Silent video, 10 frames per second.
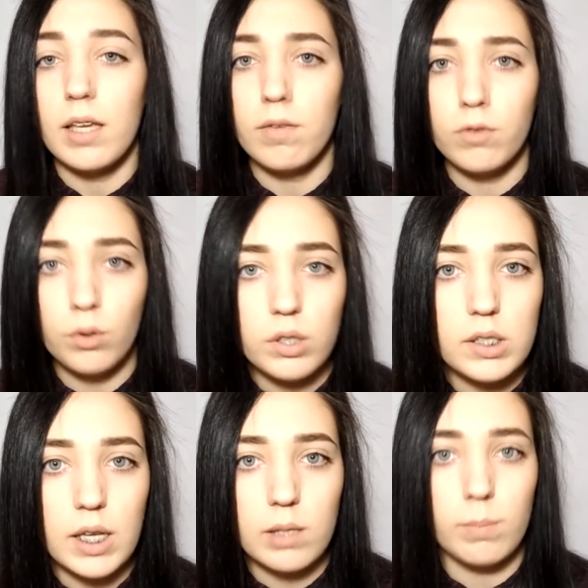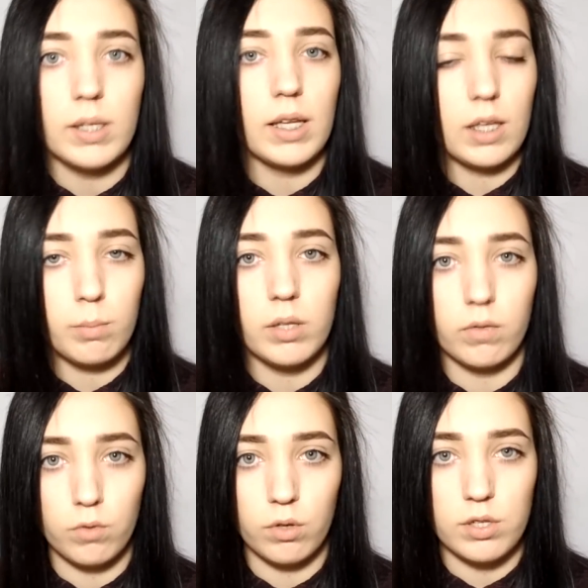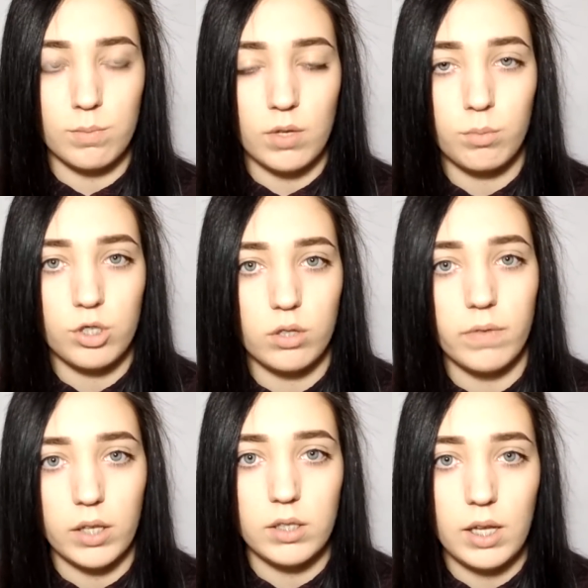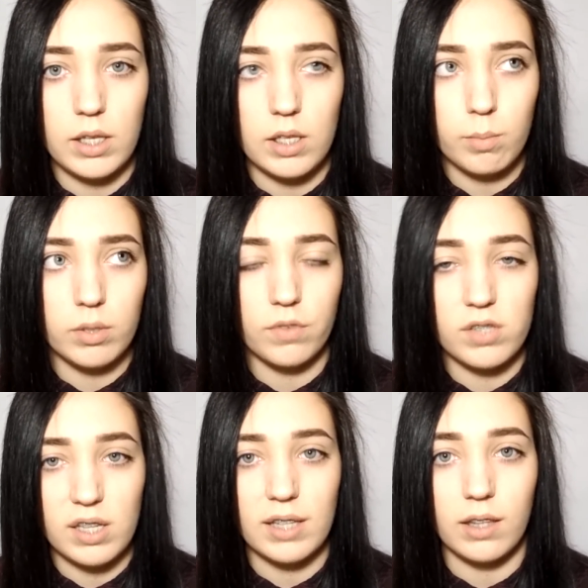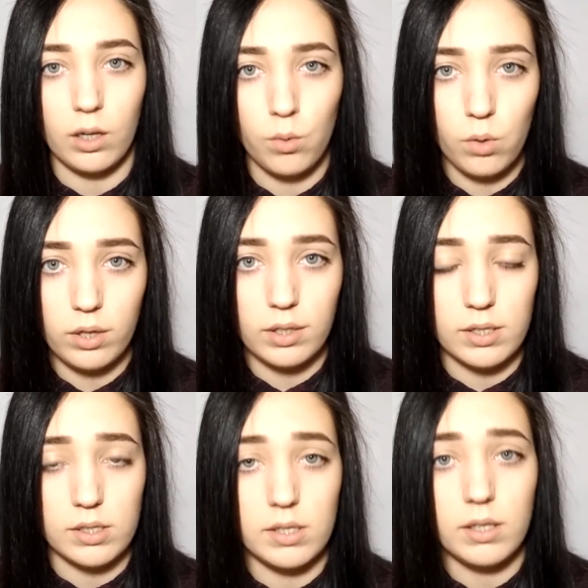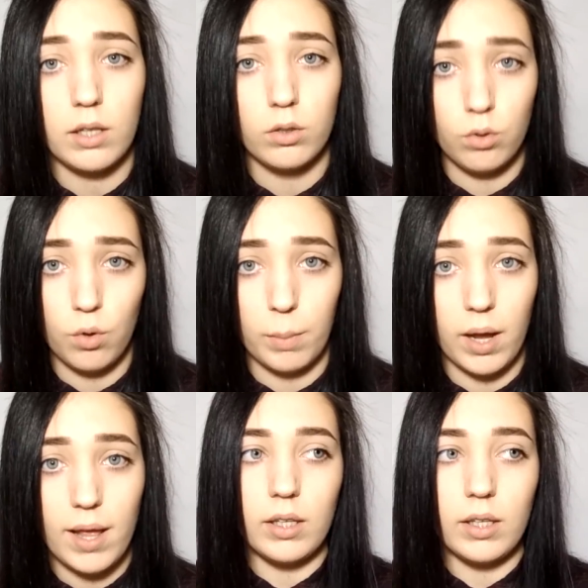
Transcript: И в тот день меня не было в городе. Меня вообще два дня не было в центре города Я сидела дома.